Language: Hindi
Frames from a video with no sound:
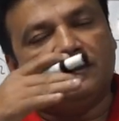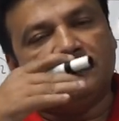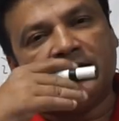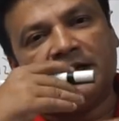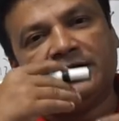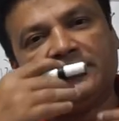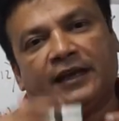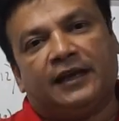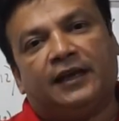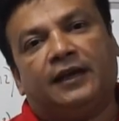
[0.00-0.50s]

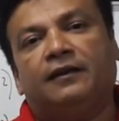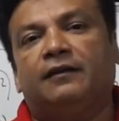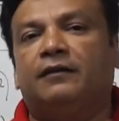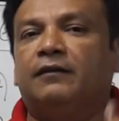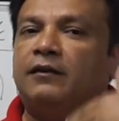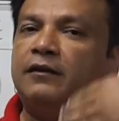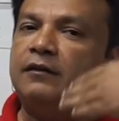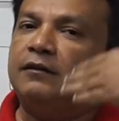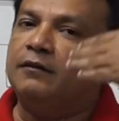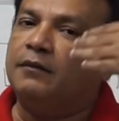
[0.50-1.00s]
जैसे
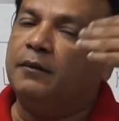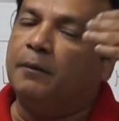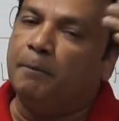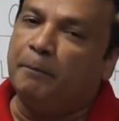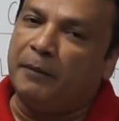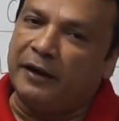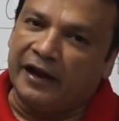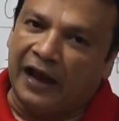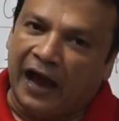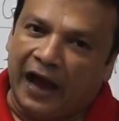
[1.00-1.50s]

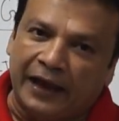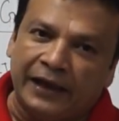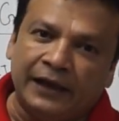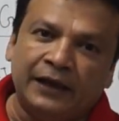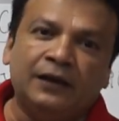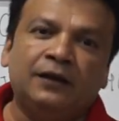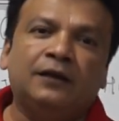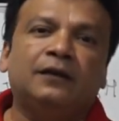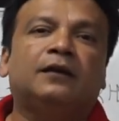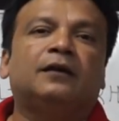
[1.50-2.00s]
बिनाइन